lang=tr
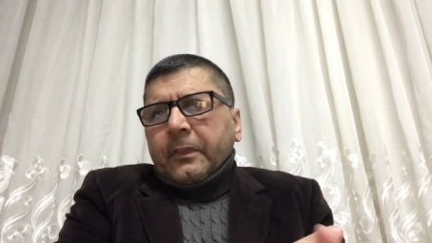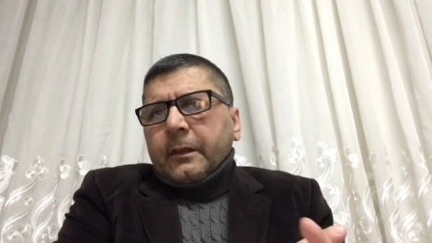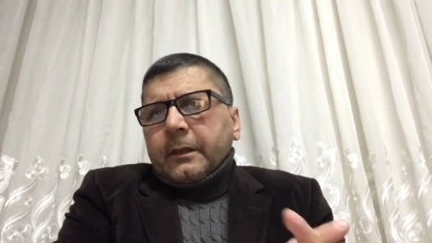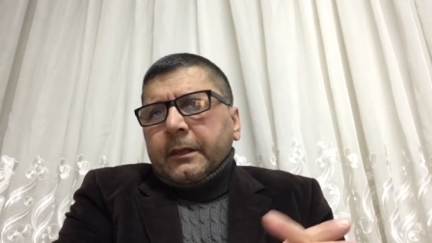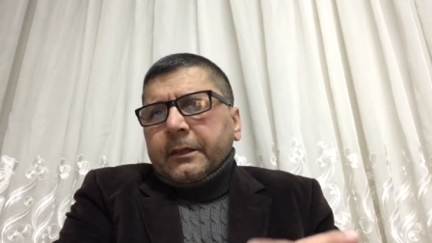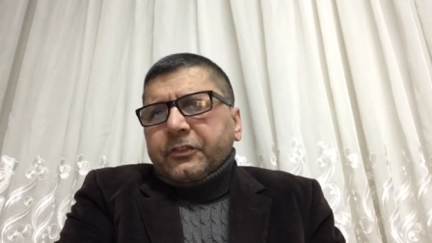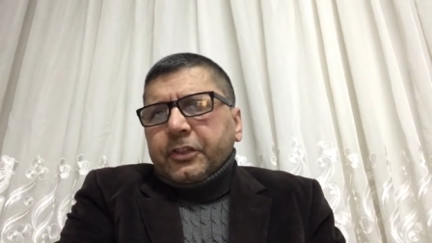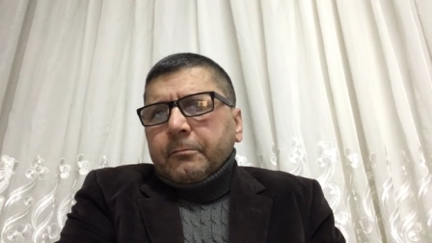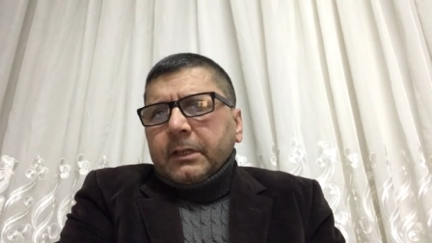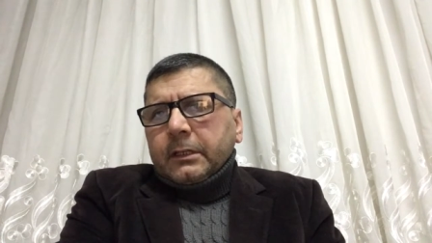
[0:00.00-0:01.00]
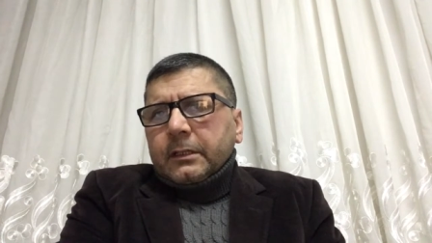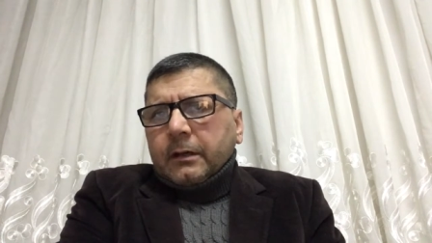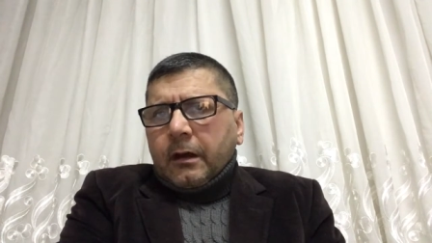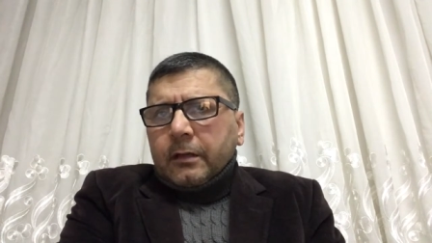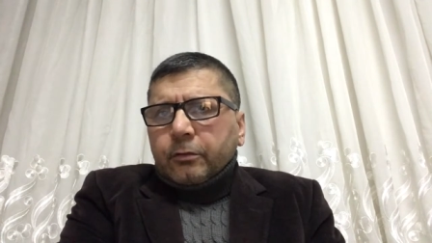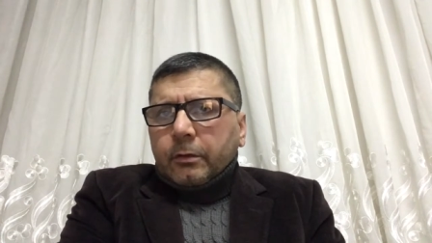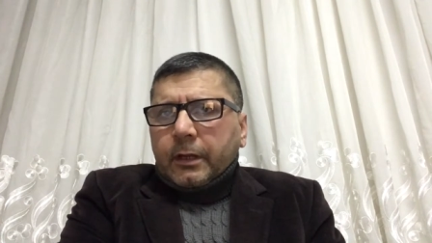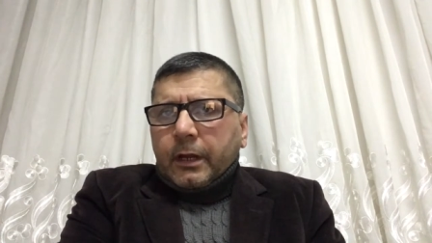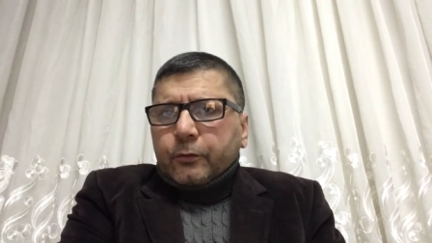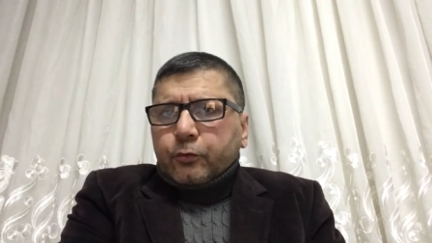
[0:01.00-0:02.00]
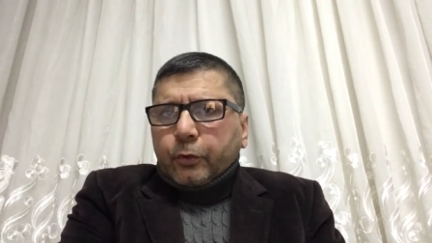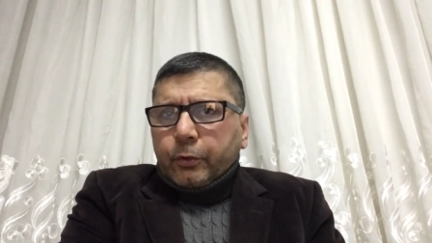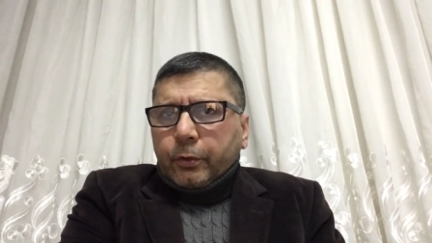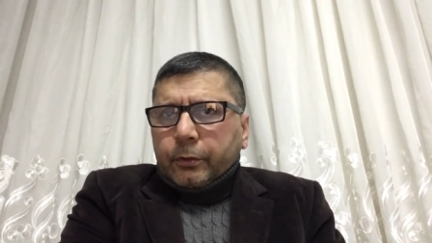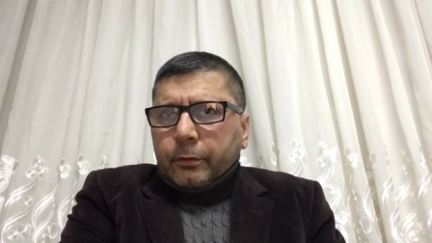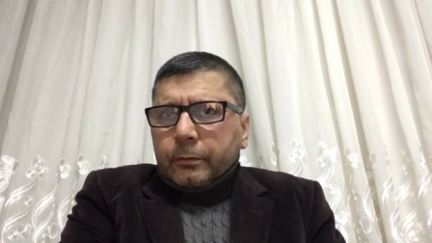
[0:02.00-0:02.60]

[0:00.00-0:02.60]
e, kimliğini rahat olarak görüyordu.